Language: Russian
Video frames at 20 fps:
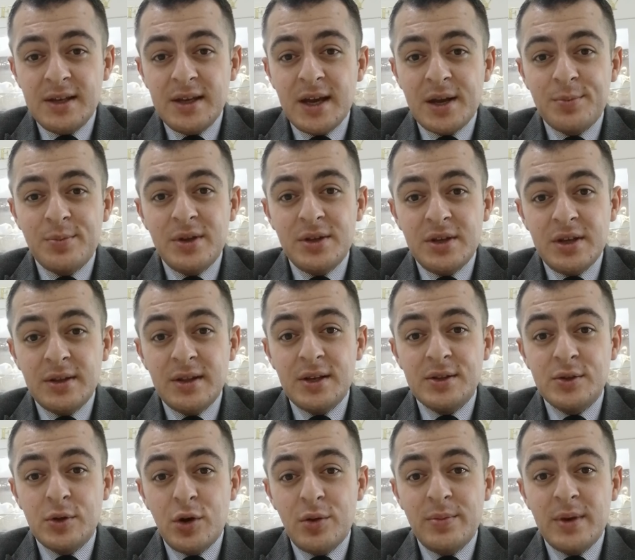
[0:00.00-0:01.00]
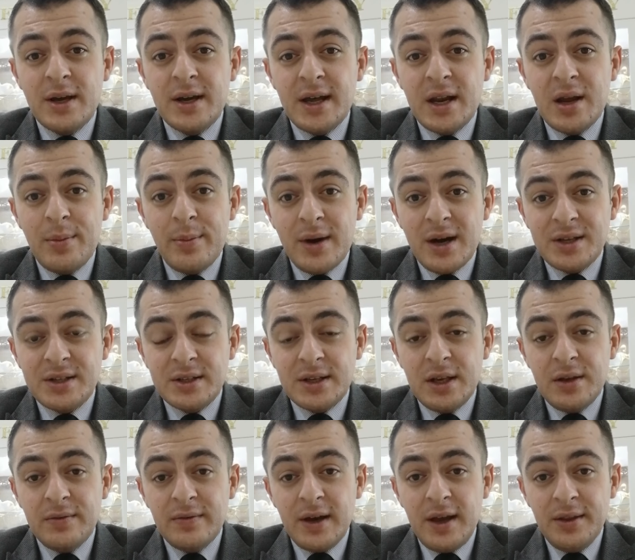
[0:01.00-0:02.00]
и армянина за обе
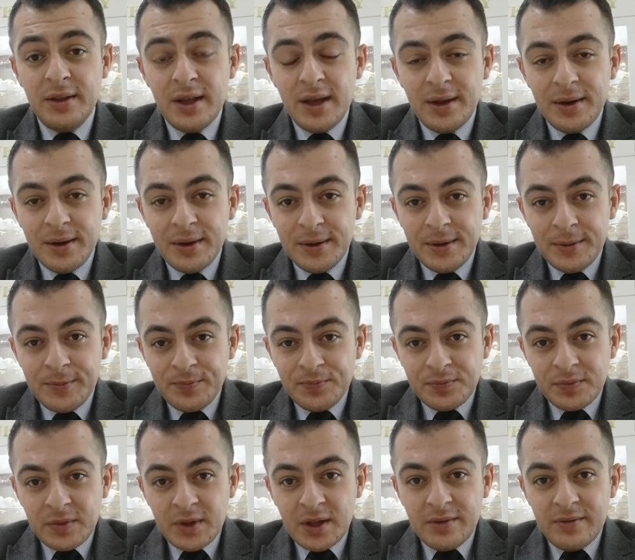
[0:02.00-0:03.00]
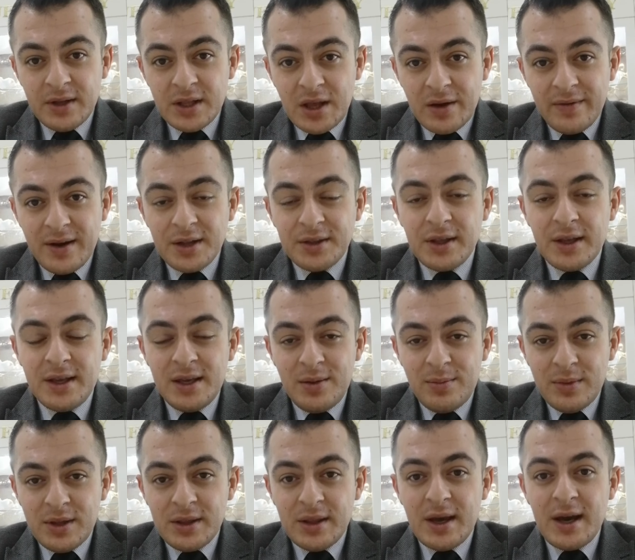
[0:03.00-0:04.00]
Карабахские войны виноваты
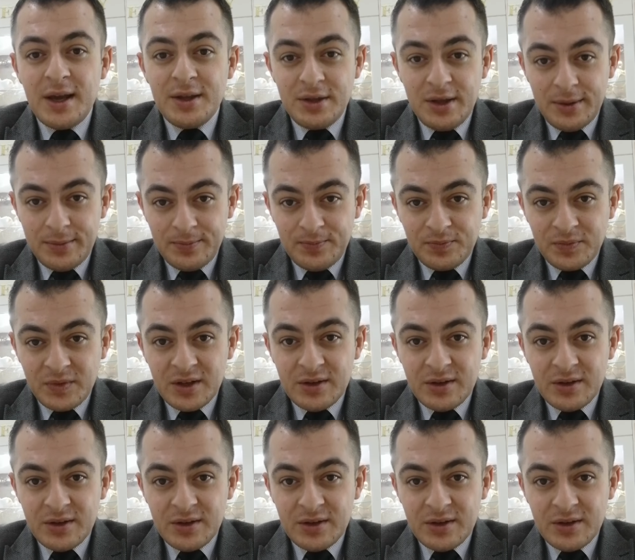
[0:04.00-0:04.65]
именно они –